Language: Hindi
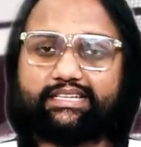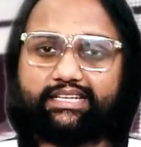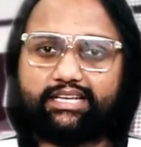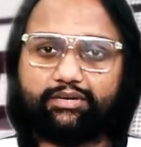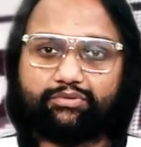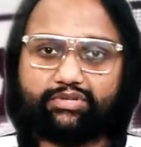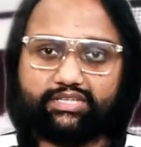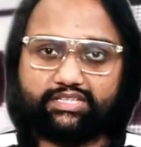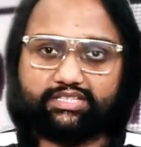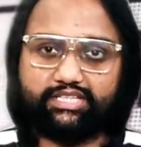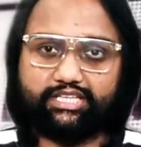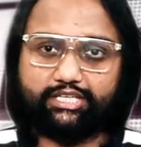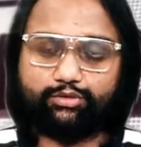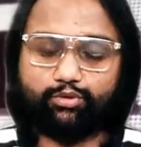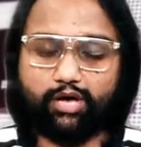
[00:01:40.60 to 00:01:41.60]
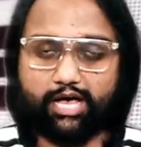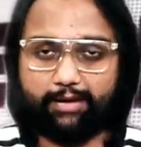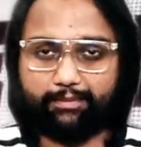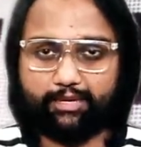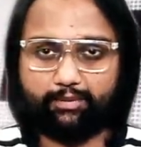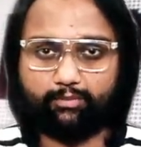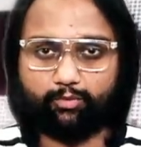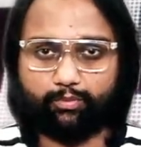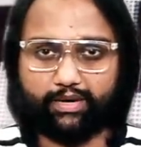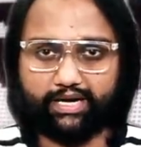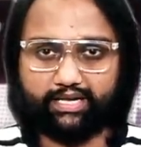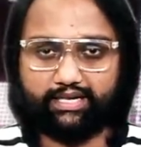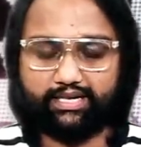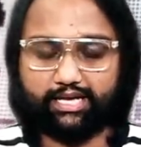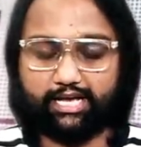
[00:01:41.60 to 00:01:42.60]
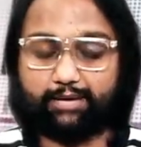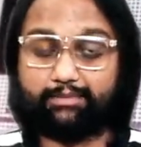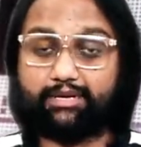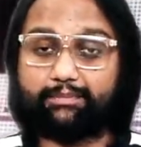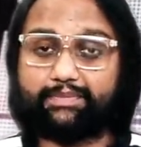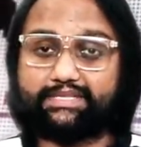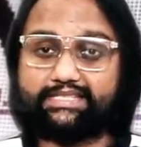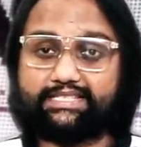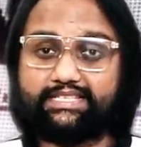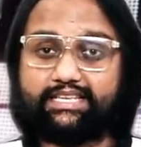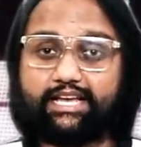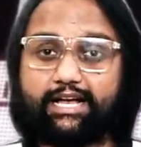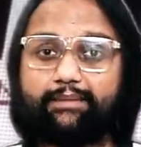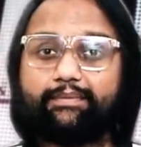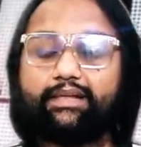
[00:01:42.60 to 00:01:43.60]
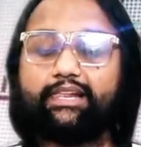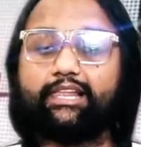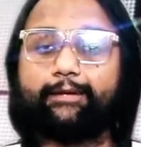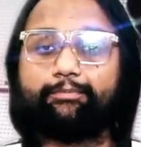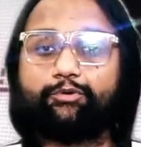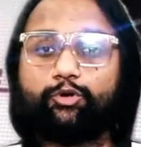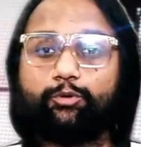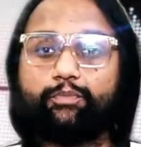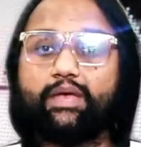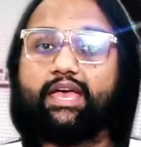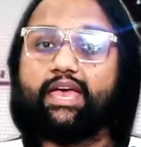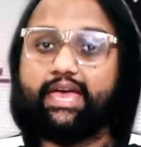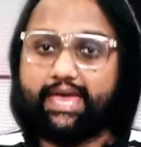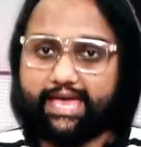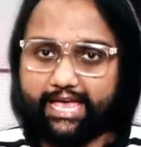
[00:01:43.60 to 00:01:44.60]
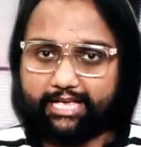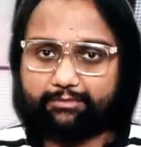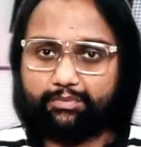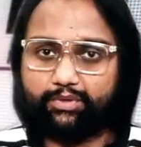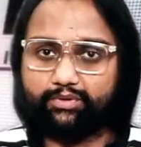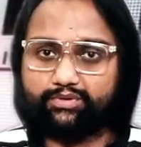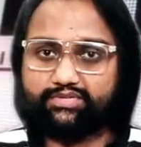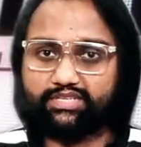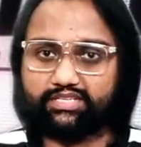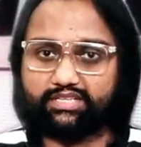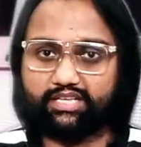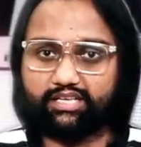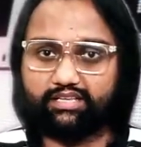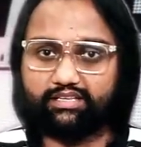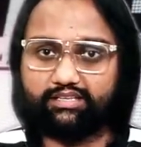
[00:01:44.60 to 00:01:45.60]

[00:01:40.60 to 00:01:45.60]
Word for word: से क्लिक आउट करते हैं तो आपका मोबाइल आपका पीसी आपका लैपटॉप हैक भी हो सकता